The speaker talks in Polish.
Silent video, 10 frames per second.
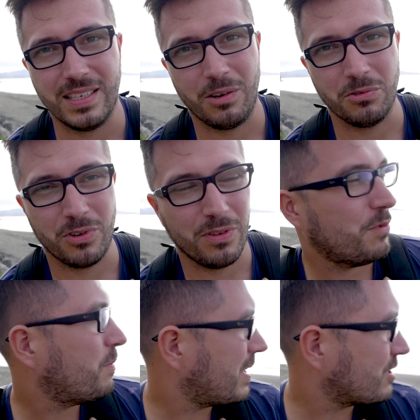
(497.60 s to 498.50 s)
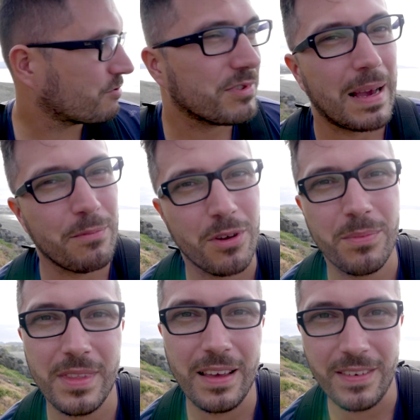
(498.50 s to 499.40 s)
na załączonym obrazku za mną
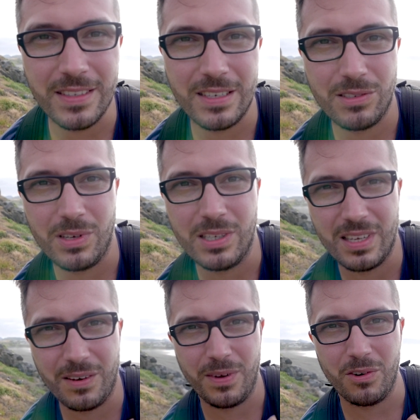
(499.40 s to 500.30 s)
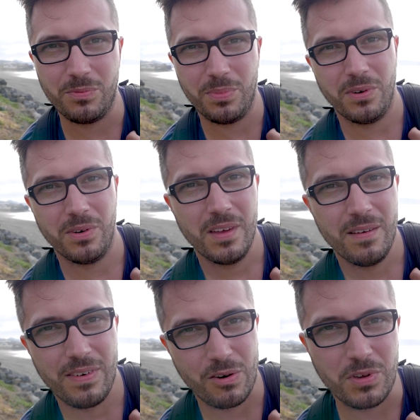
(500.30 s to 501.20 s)
najwięcej tutaj surferów, bo
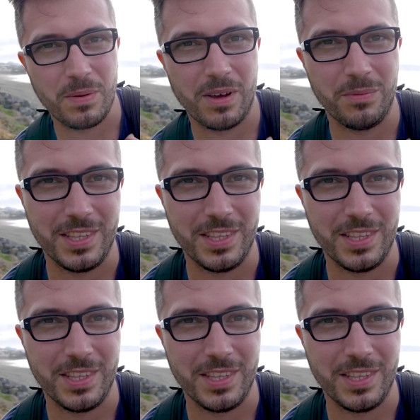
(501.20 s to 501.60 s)
warunki mają